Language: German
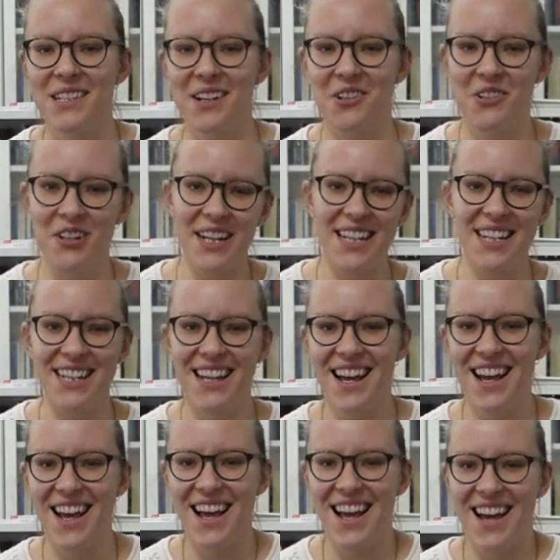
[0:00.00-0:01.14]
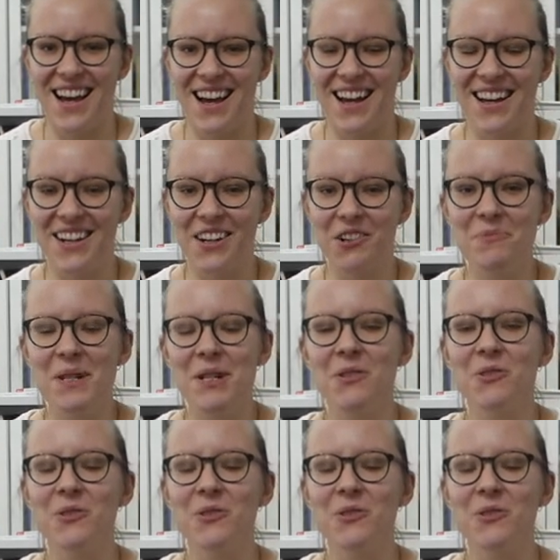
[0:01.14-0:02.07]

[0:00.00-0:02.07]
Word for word: sehr glücklich äh, darüber.